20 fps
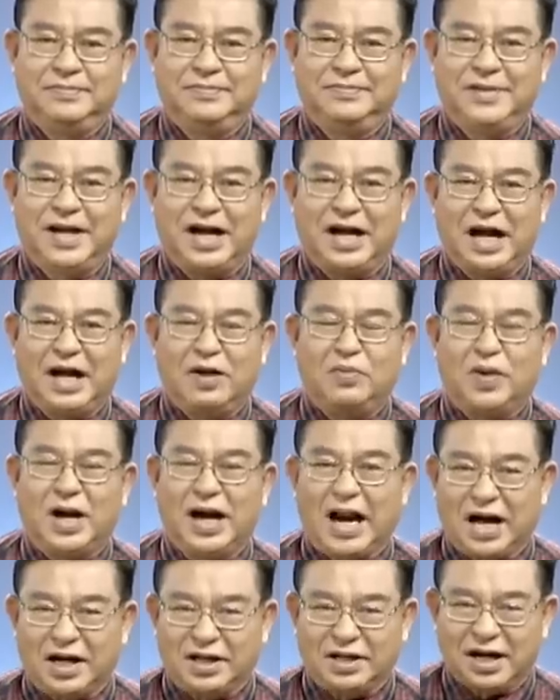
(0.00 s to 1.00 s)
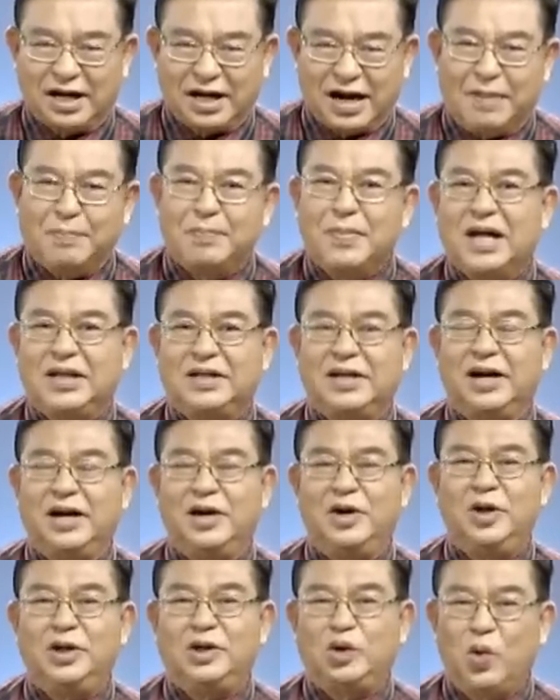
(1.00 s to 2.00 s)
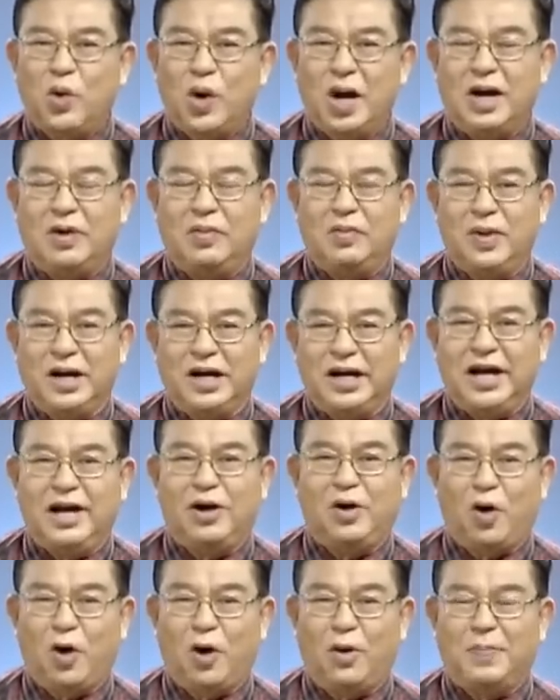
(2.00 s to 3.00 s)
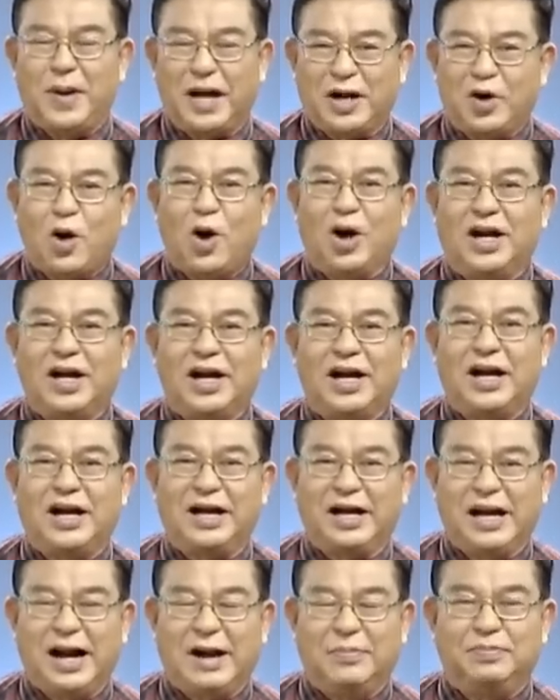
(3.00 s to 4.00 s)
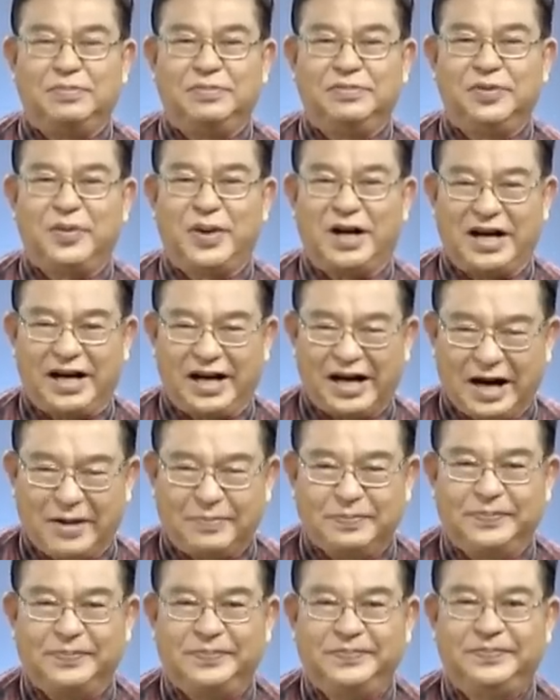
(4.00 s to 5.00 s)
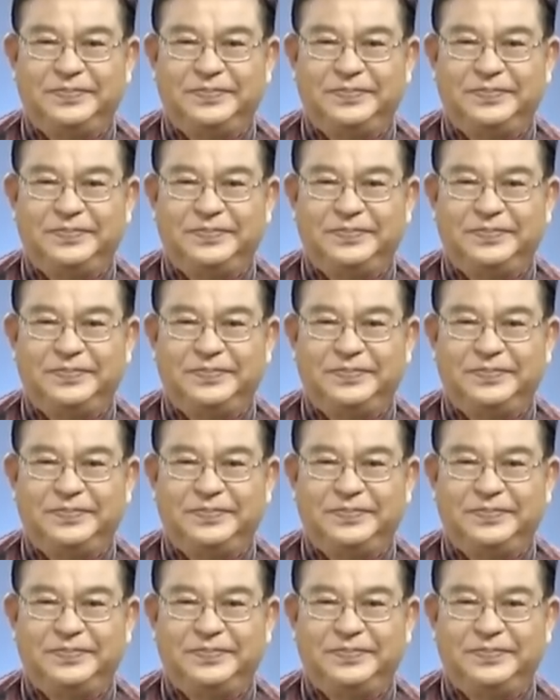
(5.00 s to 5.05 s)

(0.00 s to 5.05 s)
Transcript: ถ้างั้นวันหลังจะกลับมาเจอด้วยตัว วันนี้ขอไปก่อนแล้วกันนะครับ สวัสดีครับ